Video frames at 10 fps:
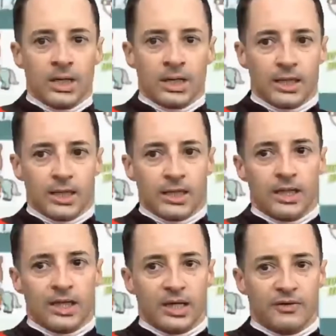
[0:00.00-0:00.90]

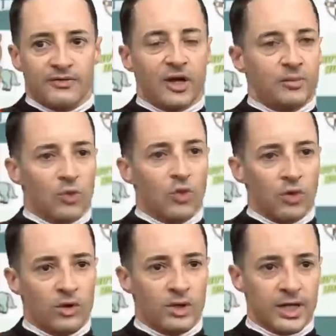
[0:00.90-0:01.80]
えー、ファンも、
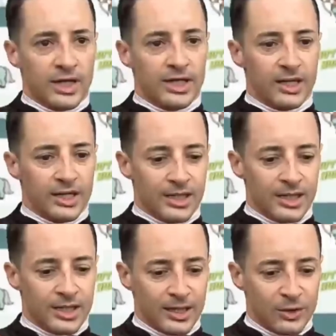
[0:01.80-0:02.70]

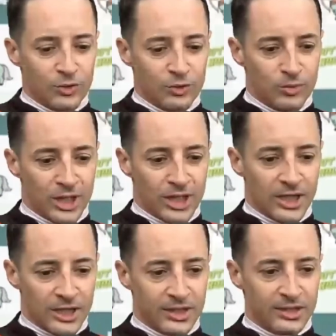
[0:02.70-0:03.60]
えー、この馬
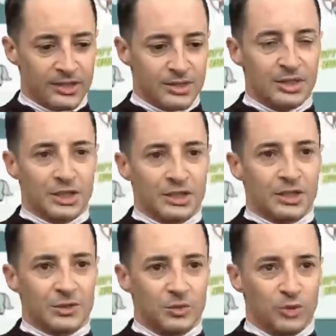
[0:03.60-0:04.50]
が好き方
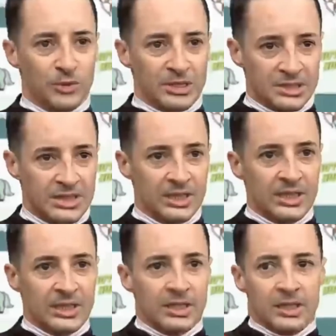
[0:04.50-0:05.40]
と思います、
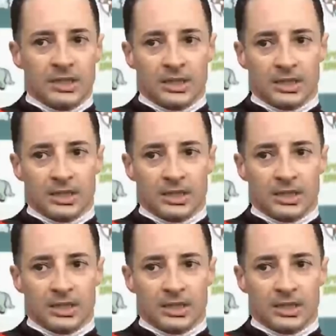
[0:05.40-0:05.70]
えー